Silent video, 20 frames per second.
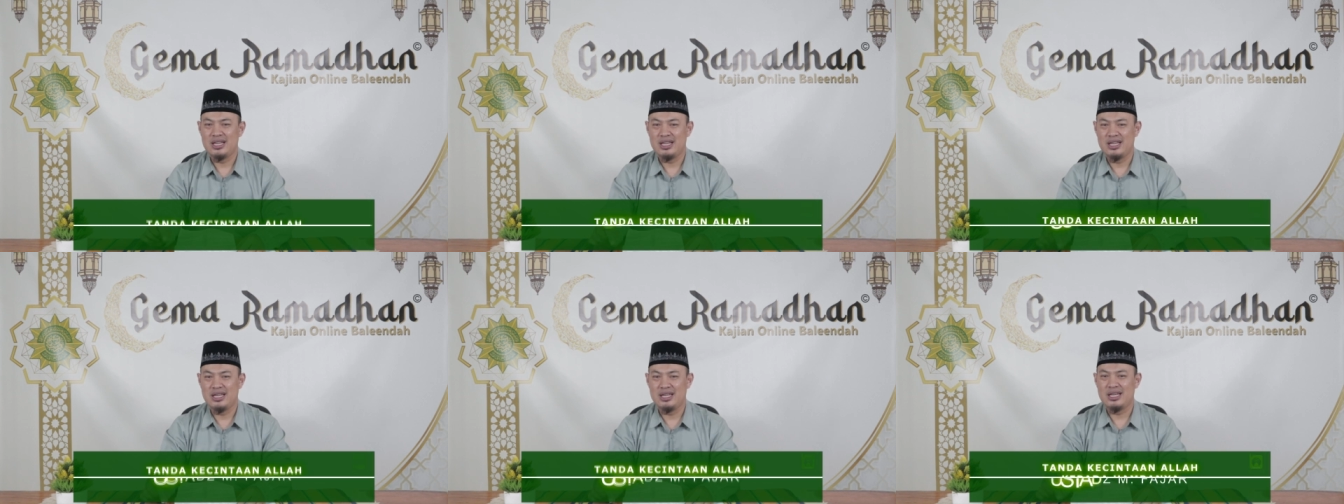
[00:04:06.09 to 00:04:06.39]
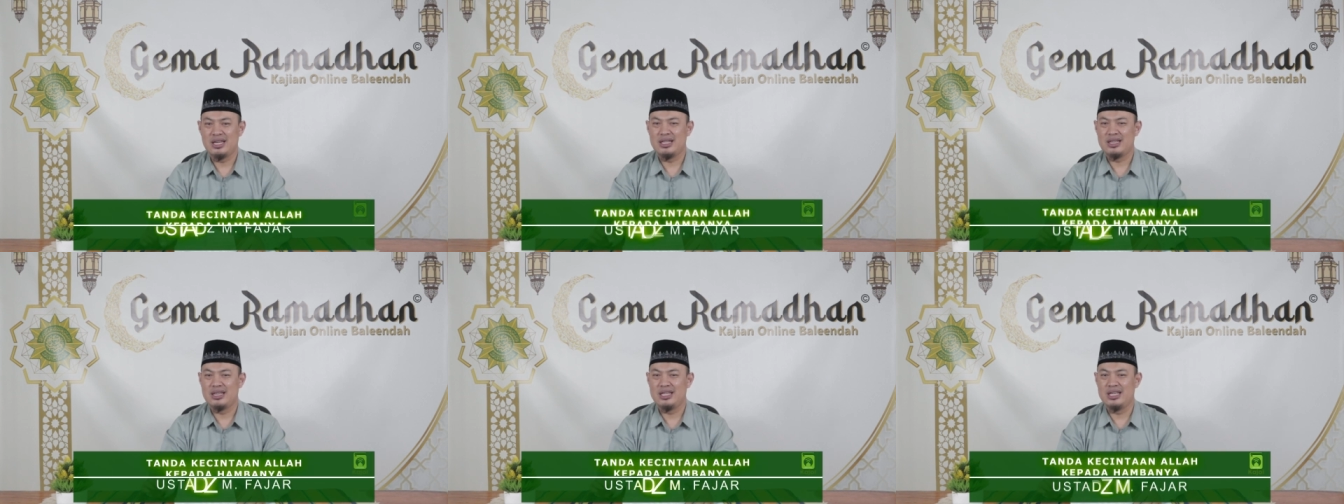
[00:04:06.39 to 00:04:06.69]

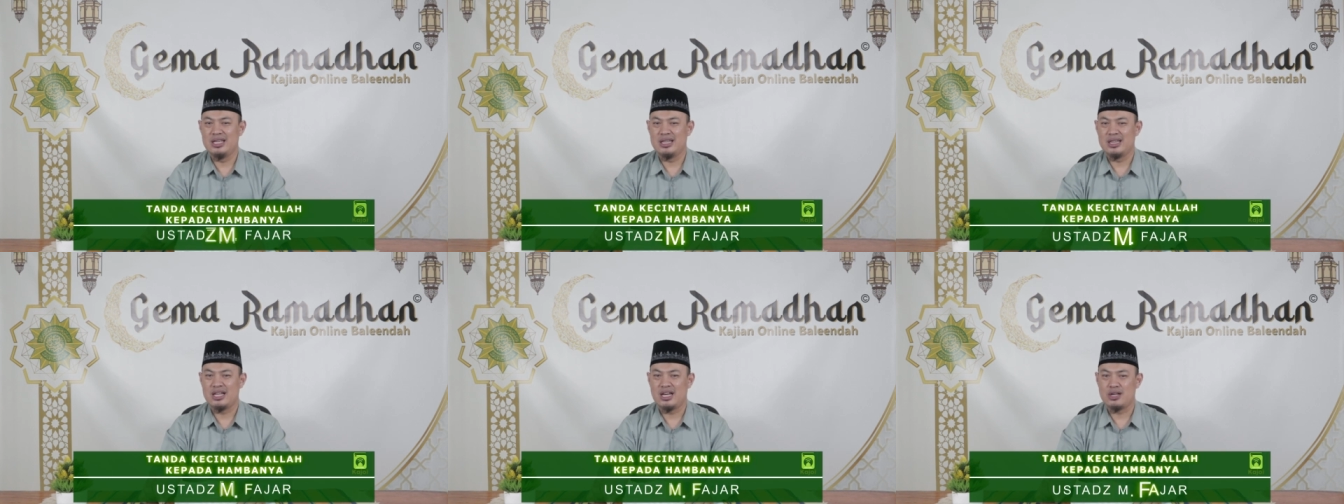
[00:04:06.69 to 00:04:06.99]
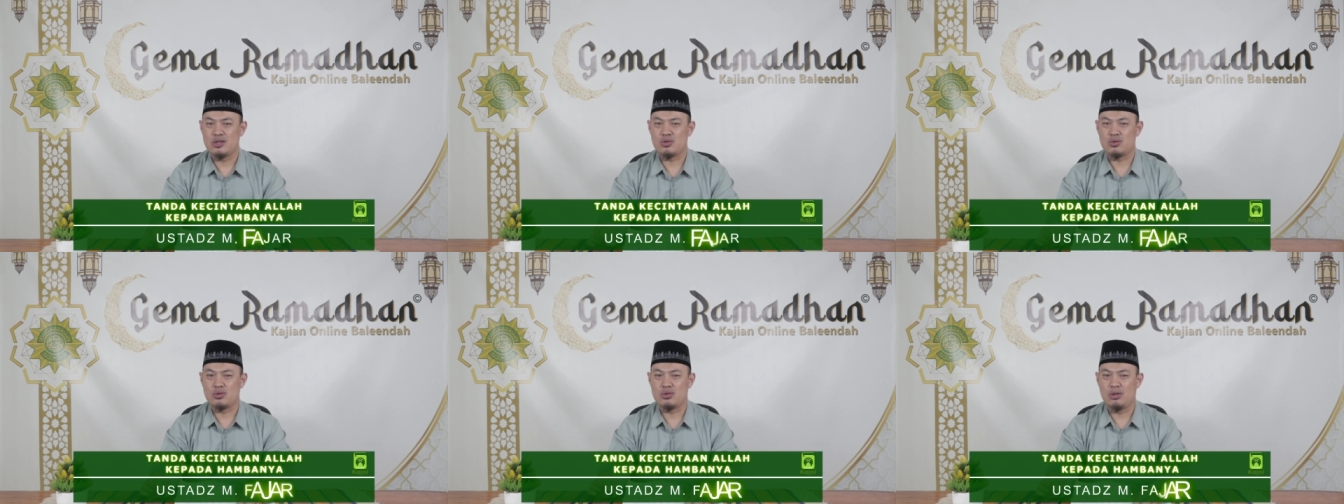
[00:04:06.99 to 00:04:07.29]

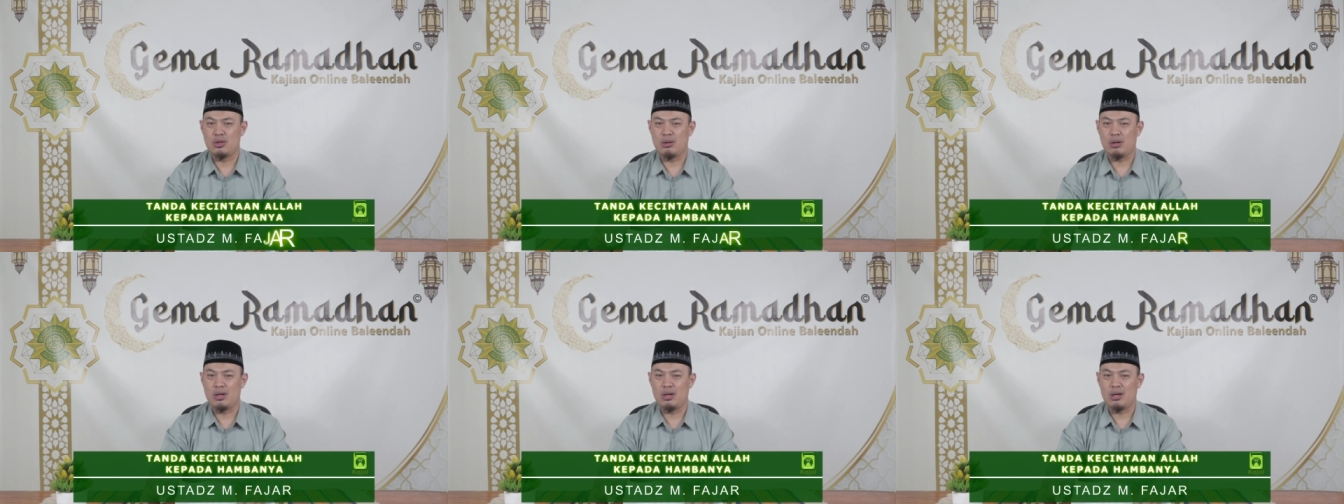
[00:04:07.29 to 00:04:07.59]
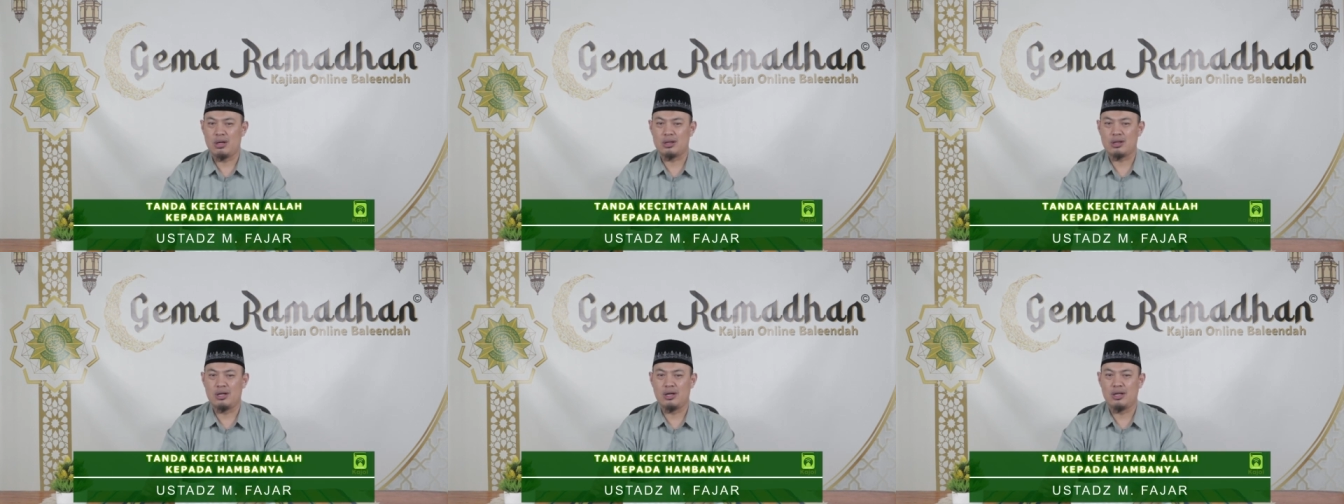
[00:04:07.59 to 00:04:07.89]
ihdinas
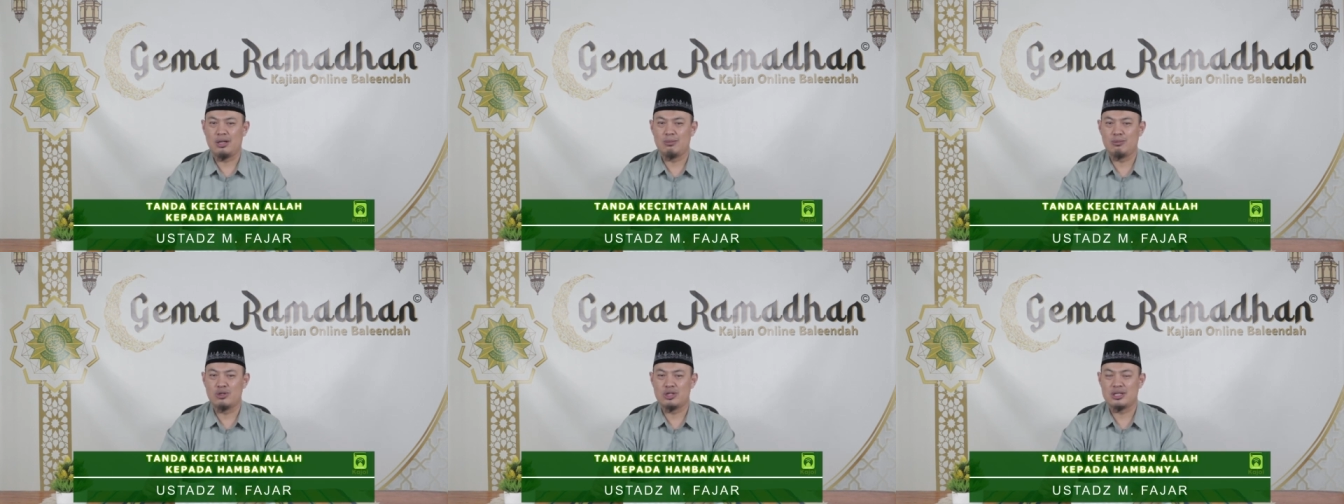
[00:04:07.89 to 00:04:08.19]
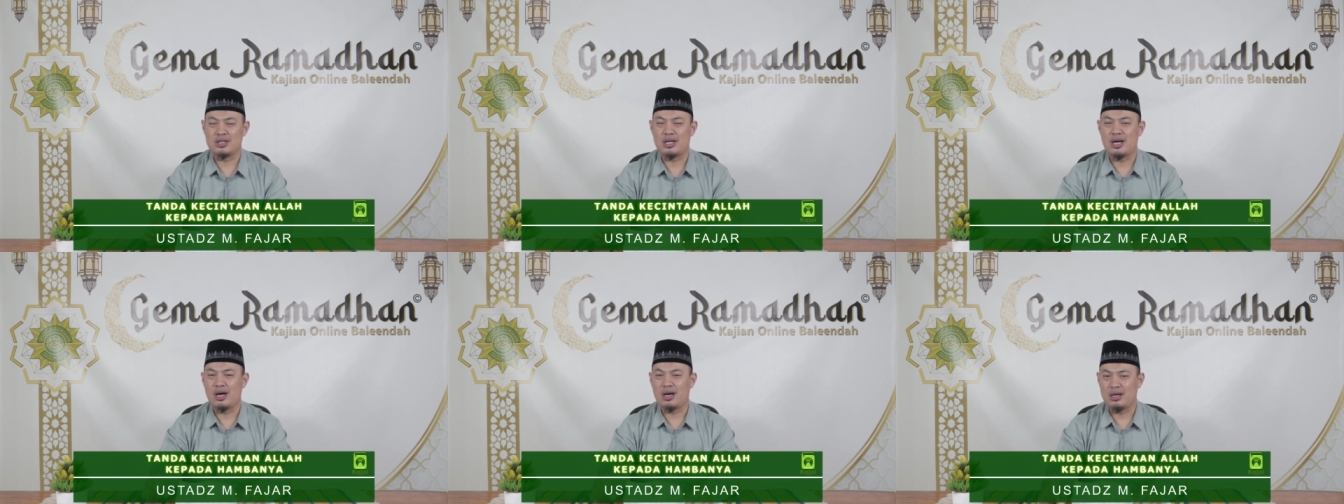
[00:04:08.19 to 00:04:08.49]
siratal
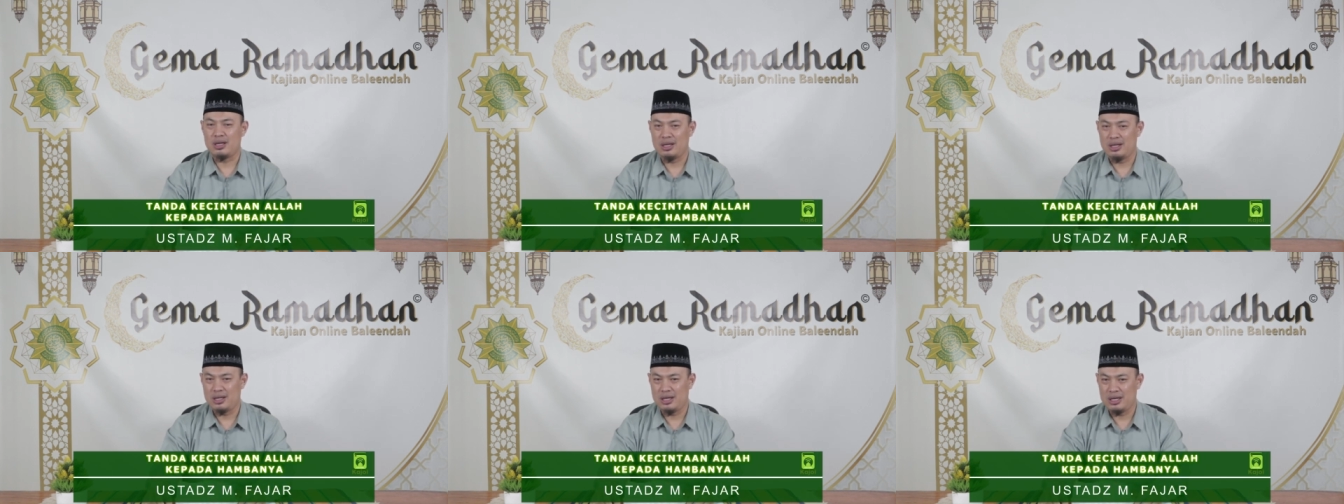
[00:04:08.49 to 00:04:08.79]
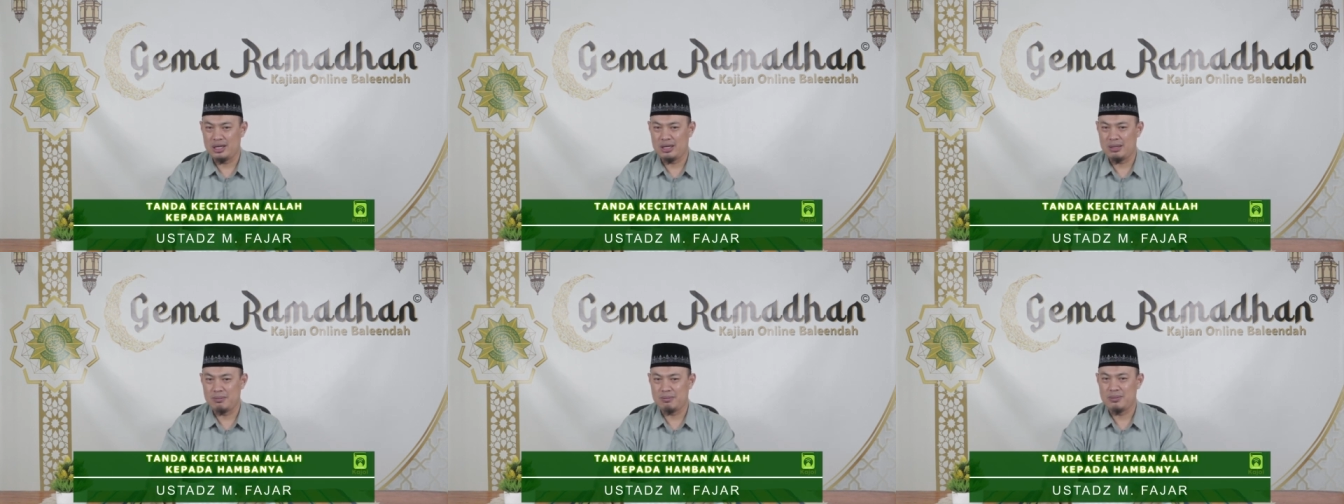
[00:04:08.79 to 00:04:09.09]

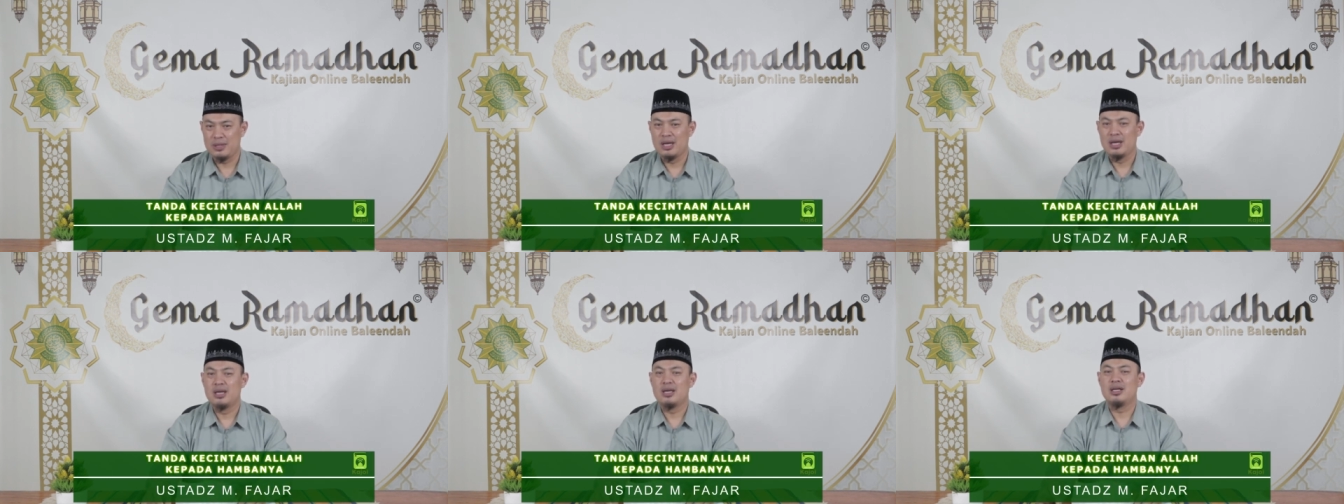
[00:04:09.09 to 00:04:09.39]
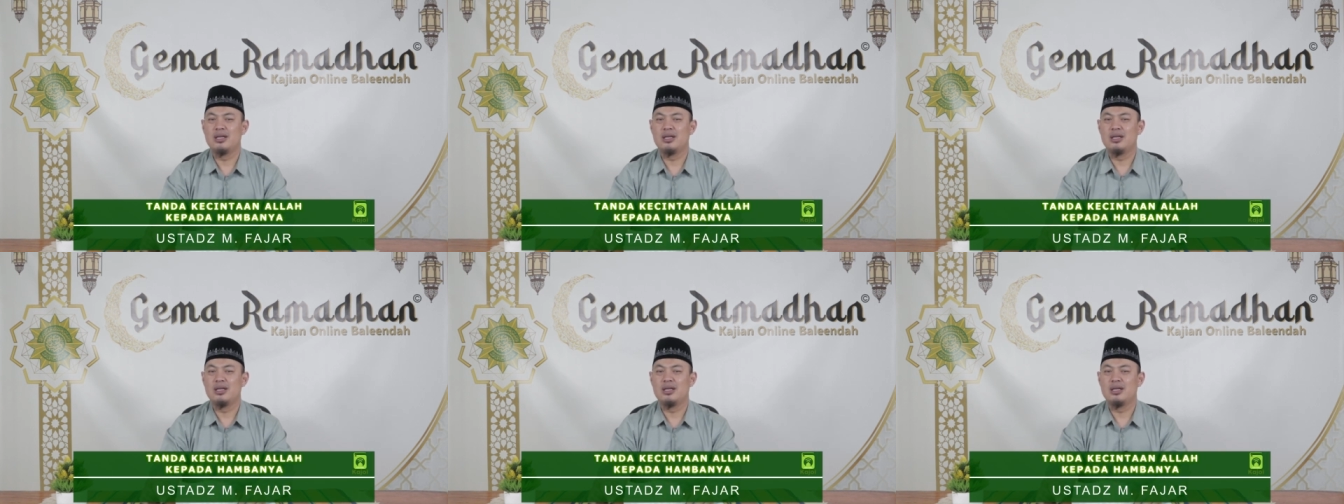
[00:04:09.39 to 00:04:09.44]
mustaqim